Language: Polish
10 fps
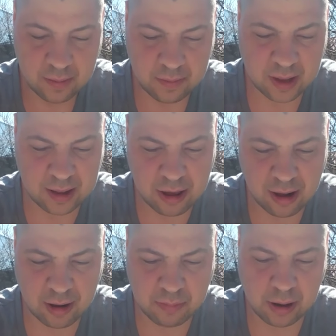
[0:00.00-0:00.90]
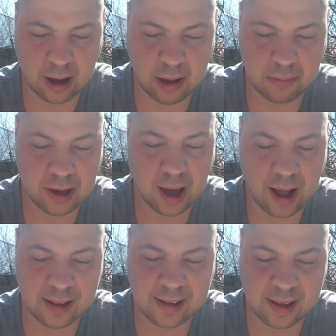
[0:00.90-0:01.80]
Wtedy się rozpłakałem i
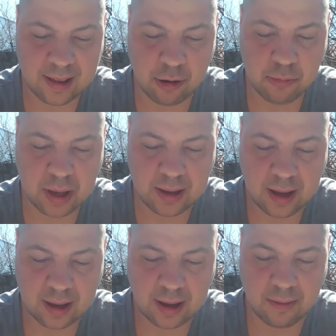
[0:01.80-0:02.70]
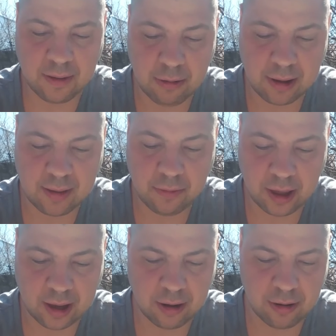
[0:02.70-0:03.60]
Alca zdał mi kawałek
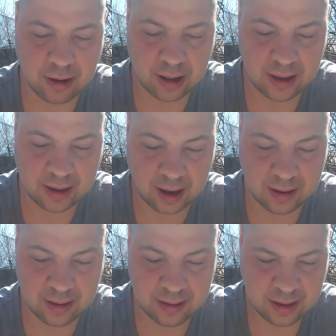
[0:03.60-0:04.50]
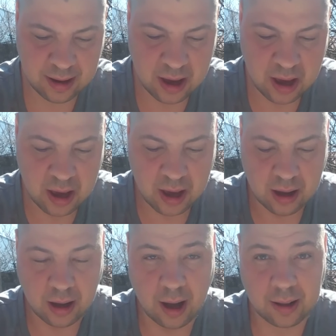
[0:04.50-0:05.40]
swojego rogalika.
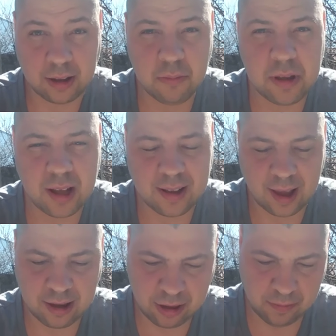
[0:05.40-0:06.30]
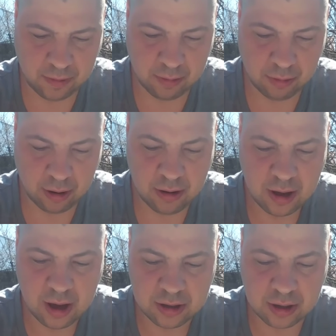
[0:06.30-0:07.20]
A to mnie tak zdziwiło,
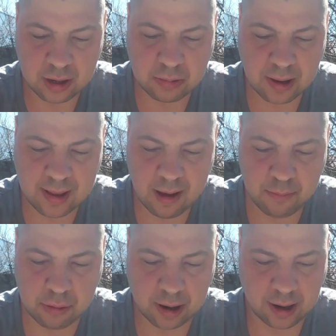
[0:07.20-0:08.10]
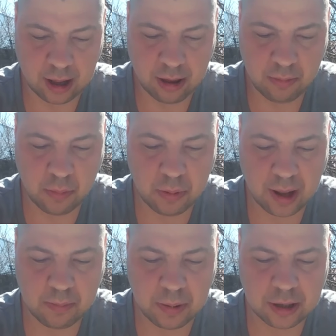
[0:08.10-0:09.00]
że aż przestałem płakać, bo po
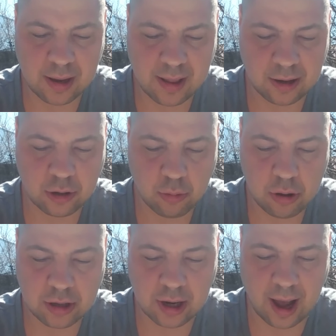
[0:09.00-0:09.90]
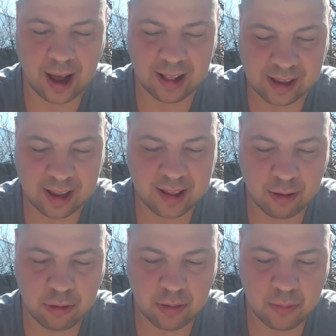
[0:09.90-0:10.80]
raz pierwszy zdarzyło się, że Alces
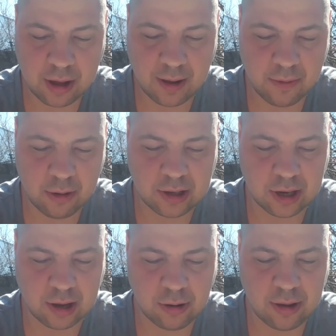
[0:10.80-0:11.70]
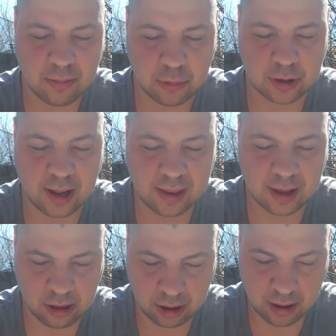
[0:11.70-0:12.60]
dał komuś kawałek czegoś, co można
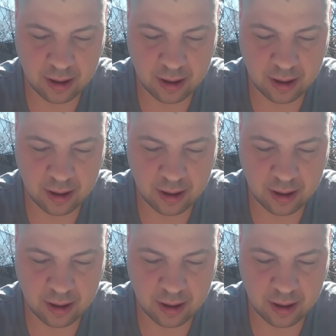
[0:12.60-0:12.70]
zjeść.